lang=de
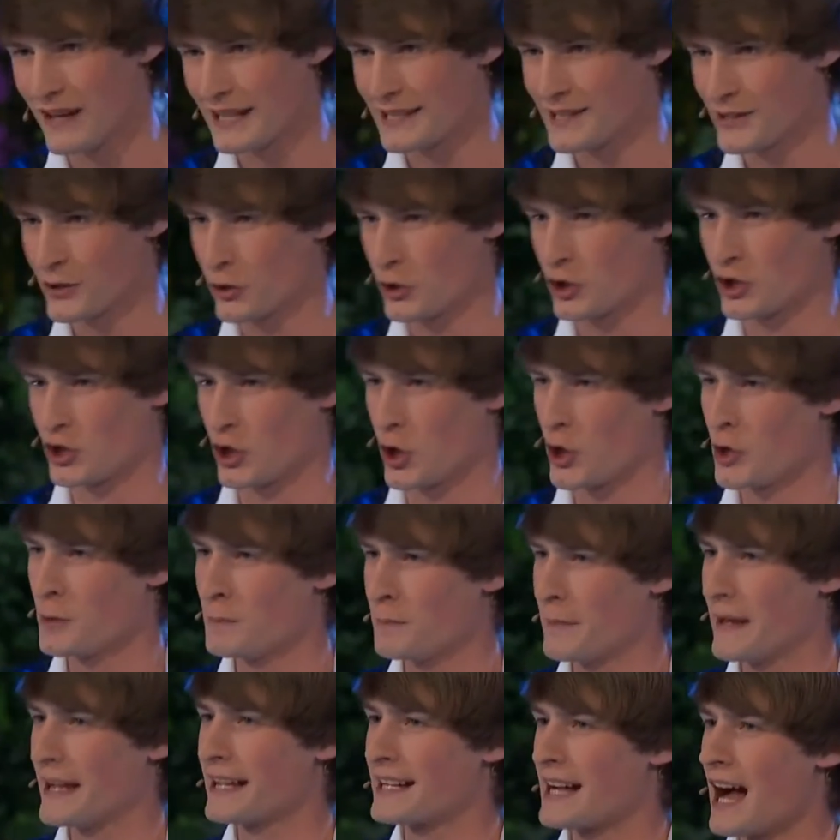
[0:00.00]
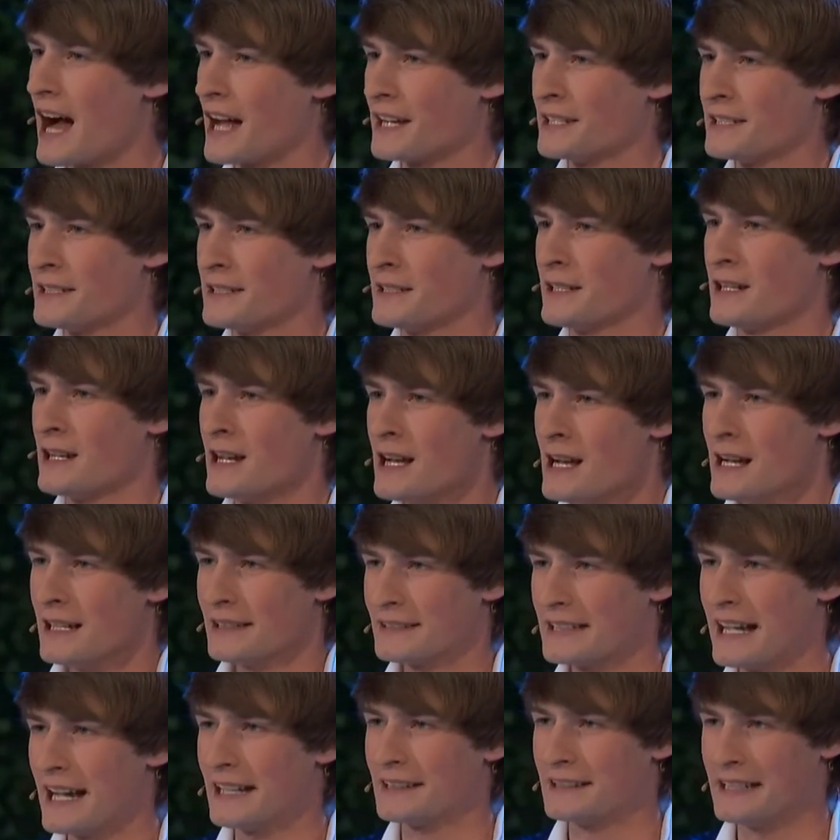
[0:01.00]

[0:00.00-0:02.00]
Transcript: was so schön begann. Der